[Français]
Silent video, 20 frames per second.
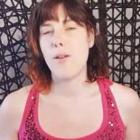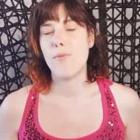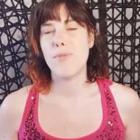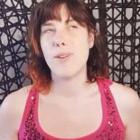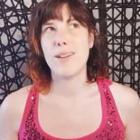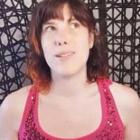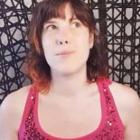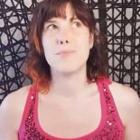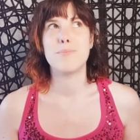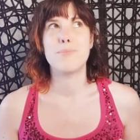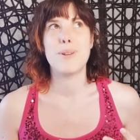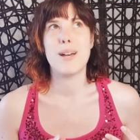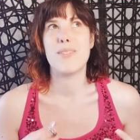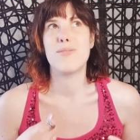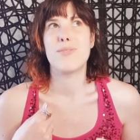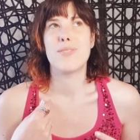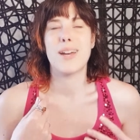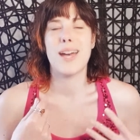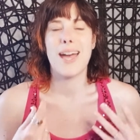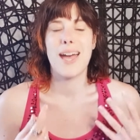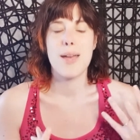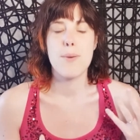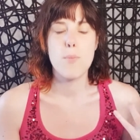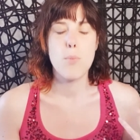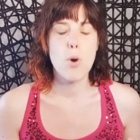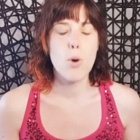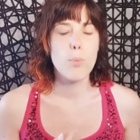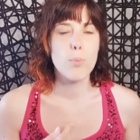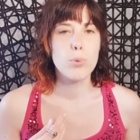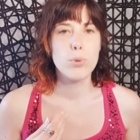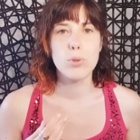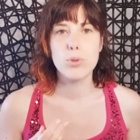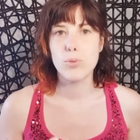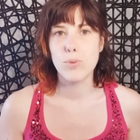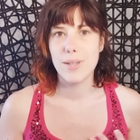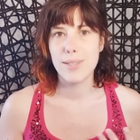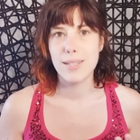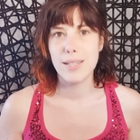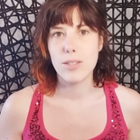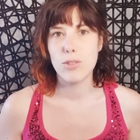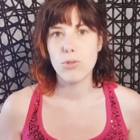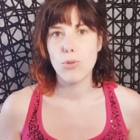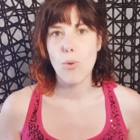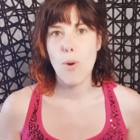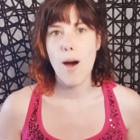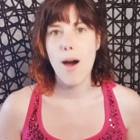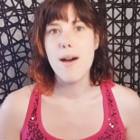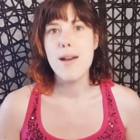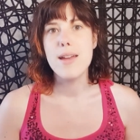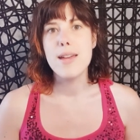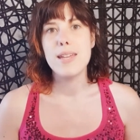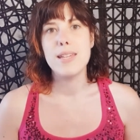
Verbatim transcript: enfin pas vraiment besoin d'être trois.